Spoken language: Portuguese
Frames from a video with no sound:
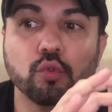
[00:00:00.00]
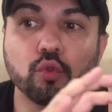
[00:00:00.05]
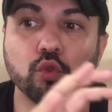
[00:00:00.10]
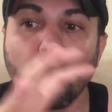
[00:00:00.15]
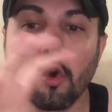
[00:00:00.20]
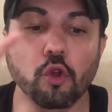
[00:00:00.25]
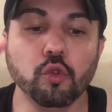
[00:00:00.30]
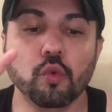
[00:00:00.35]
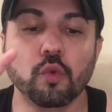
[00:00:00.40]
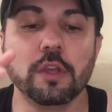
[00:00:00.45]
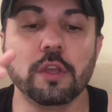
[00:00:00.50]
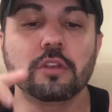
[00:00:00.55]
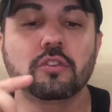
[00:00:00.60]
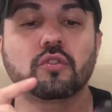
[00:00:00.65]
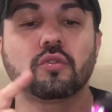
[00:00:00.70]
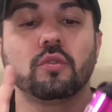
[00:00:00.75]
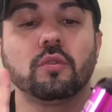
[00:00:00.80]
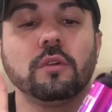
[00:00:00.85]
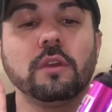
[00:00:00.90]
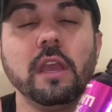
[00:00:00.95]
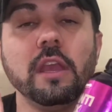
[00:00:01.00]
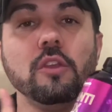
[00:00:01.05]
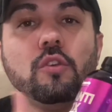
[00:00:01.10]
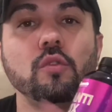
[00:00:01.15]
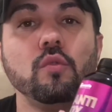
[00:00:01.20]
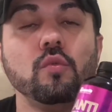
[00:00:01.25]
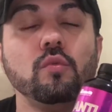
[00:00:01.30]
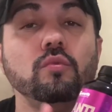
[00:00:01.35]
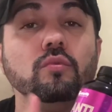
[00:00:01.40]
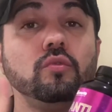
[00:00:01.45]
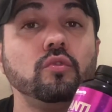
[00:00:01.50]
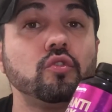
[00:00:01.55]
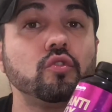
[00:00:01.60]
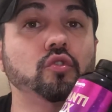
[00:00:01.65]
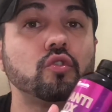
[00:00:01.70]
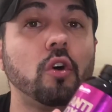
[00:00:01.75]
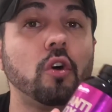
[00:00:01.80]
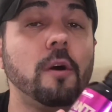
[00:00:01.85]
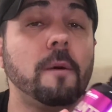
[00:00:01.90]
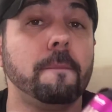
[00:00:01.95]
Tudo isso em um
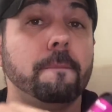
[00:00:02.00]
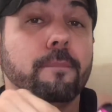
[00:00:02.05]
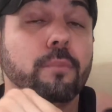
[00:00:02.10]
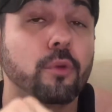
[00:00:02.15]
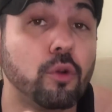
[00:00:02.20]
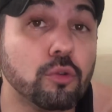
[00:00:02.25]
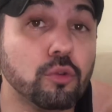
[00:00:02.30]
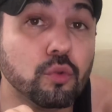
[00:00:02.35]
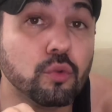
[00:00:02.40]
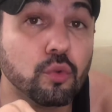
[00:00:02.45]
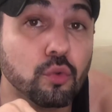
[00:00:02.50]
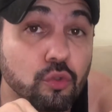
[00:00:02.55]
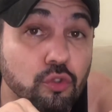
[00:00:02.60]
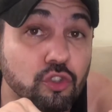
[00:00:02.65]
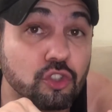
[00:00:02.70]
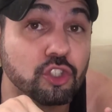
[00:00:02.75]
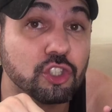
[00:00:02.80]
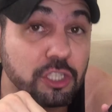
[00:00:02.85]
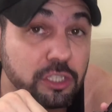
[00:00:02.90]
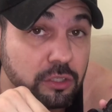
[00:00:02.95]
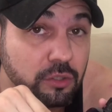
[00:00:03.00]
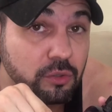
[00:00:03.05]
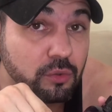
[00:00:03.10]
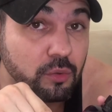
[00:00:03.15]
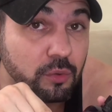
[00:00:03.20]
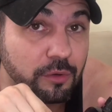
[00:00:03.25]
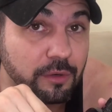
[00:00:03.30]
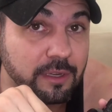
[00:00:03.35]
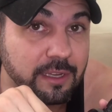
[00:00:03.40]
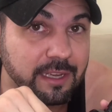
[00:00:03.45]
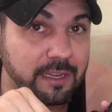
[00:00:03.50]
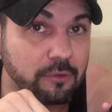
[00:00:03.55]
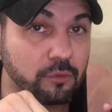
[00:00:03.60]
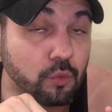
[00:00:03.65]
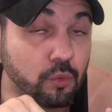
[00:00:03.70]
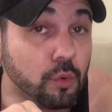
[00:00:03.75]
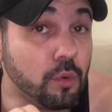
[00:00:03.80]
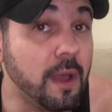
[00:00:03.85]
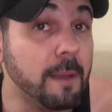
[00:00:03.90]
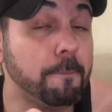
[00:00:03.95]
só produtinho.
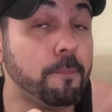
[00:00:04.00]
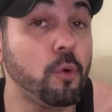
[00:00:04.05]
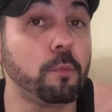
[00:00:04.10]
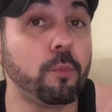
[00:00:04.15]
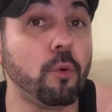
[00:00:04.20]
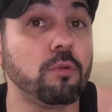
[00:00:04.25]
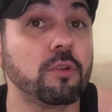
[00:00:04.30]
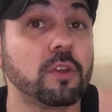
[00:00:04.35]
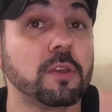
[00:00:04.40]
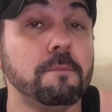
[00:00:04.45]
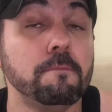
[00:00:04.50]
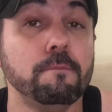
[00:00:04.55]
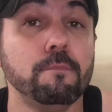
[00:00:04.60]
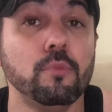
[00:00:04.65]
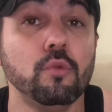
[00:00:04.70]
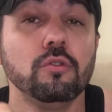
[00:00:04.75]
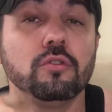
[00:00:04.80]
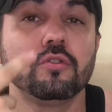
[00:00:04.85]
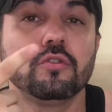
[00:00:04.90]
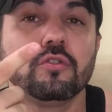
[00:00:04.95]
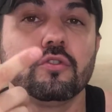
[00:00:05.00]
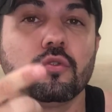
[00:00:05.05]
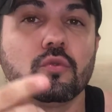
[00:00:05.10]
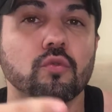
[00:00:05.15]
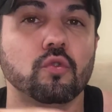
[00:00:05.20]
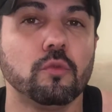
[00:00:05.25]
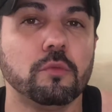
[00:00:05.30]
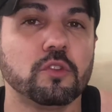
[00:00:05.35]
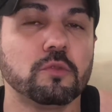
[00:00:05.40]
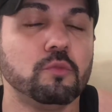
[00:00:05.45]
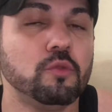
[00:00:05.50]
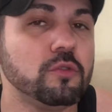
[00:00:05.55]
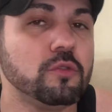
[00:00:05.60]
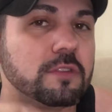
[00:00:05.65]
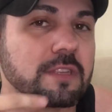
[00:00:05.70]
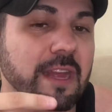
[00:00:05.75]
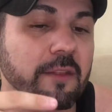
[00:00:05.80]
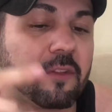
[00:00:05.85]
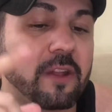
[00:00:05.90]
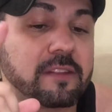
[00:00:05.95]
Não é por pouco que muitos youtubers,
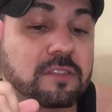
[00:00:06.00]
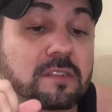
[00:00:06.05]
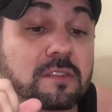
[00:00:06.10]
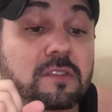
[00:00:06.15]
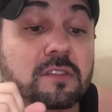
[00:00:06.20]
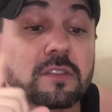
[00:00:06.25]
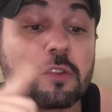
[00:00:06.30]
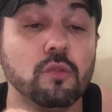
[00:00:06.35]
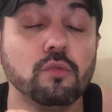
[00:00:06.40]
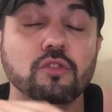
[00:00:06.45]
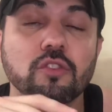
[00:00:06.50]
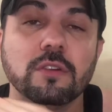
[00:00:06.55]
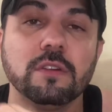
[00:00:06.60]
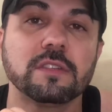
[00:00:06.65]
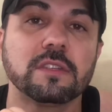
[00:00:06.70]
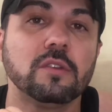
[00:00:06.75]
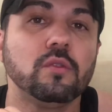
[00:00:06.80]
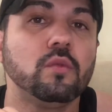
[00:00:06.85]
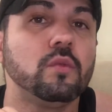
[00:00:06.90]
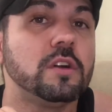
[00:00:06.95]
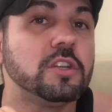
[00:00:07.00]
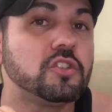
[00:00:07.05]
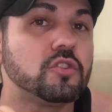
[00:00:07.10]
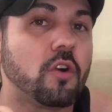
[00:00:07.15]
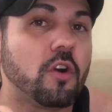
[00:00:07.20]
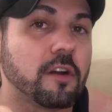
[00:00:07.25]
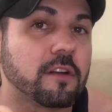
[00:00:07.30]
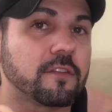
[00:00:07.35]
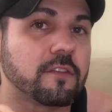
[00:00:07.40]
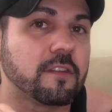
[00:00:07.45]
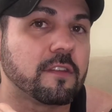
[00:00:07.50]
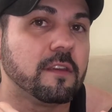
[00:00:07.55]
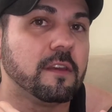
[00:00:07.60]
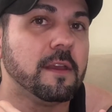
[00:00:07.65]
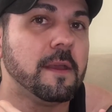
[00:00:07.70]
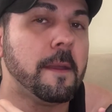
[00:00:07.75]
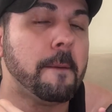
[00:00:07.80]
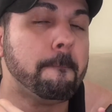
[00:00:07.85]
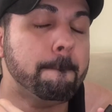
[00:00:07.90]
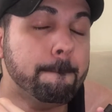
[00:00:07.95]
muitos atletas estão utilizando o Antiox.
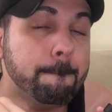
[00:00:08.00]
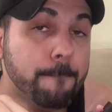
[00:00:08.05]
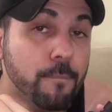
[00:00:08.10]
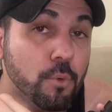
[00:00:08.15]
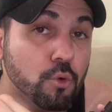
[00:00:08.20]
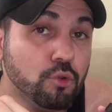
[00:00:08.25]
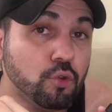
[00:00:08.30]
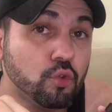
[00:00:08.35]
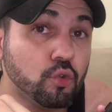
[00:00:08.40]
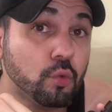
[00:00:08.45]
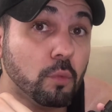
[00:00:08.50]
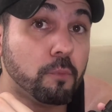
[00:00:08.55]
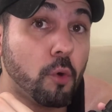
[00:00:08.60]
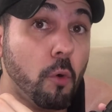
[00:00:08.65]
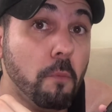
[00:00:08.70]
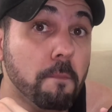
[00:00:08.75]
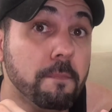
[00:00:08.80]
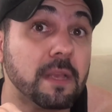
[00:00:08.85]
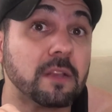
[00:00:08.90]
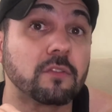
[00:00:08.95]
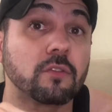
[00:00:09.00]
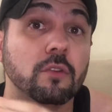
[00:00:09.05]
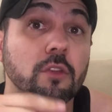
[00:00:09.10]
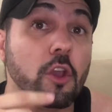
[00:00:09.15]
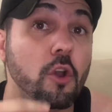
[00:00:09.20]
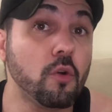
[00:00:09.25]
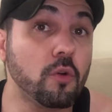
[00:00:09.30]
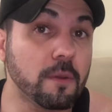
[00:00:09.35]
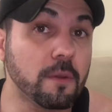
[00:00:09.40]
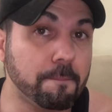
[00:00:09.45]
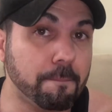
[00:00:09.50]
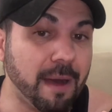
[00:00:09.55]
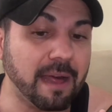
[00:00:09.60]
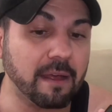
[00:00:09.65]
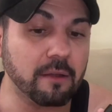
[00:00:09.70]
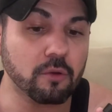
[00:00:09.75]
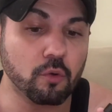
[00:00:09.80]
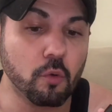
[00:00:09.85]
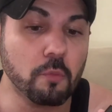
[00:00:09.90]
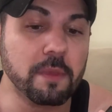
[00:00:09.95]
Muito bom mesmo. Eu que
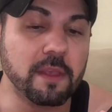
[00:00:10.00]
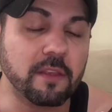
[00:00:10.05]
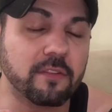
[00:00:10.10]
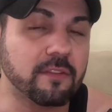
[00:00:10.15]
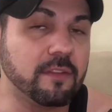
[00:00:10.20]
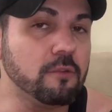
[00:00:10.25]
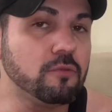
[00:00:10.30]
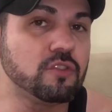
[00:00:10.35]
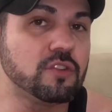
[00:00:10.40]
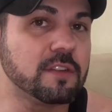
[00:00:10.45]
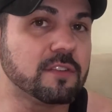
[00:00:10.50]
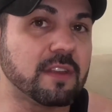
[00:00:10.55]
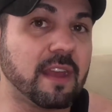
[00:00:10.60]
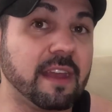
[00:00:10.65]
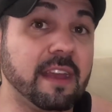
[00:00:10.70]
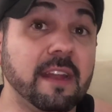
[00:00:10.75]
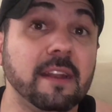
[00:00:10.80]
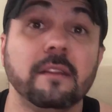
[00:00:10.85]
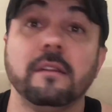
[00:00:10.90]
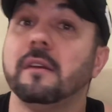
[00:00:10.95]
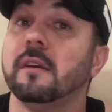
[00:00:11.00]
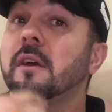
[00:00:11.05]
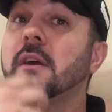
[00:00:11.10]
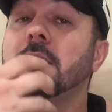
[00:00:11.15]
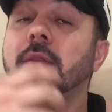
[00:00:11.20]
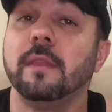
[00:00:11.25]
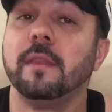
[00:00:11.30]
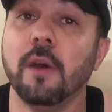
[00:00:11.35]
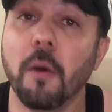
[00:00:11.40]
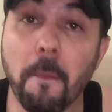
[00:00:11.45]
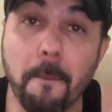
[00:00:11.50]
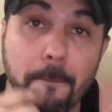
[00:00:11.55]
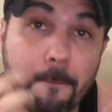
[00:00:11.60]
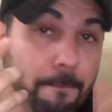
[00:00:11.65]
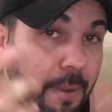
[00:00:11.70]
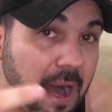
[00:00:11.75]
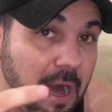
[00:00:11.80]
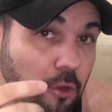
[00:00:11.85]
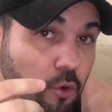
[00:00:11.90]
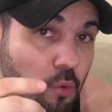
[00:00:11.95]
comecei a utilizar ele, não
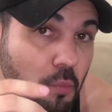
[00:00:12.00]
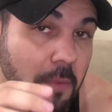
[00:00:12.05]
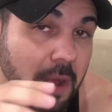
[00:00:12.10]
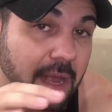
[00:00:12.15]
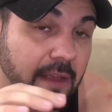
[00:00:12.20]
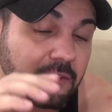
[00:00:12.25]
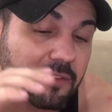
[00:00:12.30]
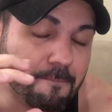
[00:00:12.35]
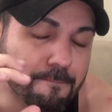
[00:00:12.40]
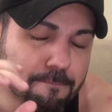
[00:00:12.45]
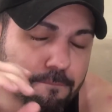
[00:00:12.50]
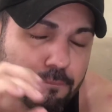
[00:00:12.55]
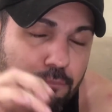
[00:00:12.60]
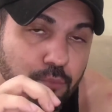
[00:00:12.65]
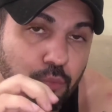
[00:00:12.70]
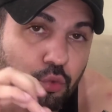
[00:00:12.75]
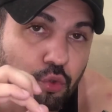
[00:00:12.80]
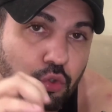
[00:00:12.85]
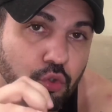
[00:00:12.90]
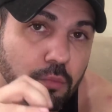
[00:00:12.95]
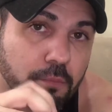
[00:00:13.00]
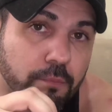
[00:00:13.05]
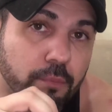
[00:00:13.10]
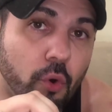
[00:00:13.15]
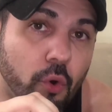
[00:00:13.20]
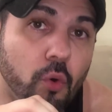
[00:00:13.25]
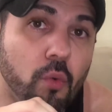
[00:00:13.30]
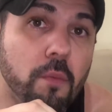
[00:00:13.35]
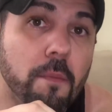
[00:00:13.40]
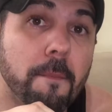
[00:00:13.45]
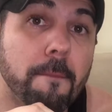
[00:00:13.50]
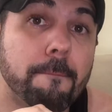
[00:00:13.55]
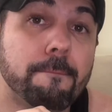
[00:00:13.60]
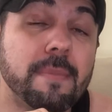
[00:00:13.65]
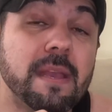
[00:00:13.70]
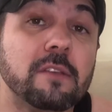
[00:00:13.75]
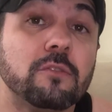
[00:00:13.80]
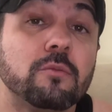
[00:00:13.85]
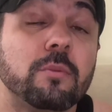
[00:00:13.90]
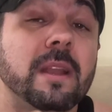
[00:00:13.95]
paro mais. É muito bom
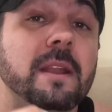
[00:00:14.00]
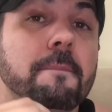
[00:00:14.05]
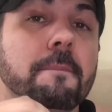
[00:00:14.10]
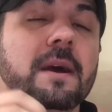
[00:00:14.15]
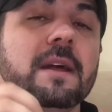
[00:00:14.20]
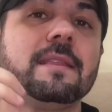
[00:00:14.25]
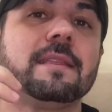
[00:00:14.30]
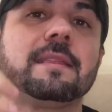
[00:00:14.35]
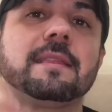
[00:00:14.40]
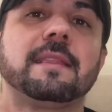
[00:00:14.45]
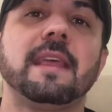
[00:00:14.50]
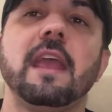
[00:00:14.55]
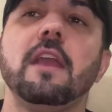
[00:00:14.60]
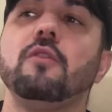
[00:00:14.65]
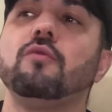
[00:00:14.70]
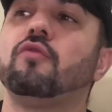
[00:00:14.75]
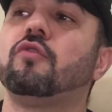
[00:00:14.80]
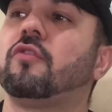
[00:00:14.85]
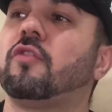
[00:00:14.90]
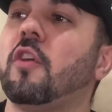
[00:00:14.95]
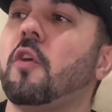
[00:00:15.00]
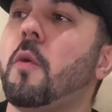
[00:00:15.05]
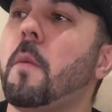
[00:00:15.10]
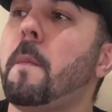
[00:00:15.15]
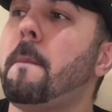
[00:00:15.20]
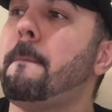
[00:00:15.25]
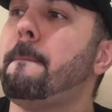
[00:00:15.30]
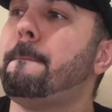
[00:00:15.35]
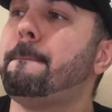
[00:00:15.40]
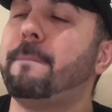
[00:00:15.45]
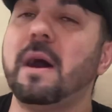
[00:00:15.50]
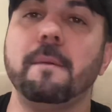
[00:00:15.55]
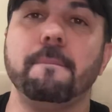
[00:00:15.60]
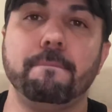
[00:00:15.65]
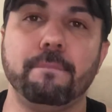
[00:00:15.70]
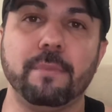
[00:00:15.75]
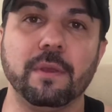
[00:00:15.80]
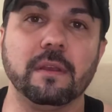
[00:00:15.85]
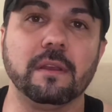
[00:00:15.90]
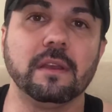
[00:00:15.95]
mesmo. Ele mantém o seu
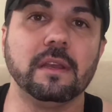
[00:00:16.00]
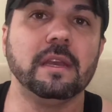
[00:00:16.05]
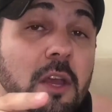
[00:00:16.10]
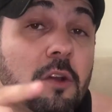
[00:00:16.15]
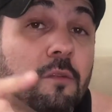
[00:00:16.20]
Pump.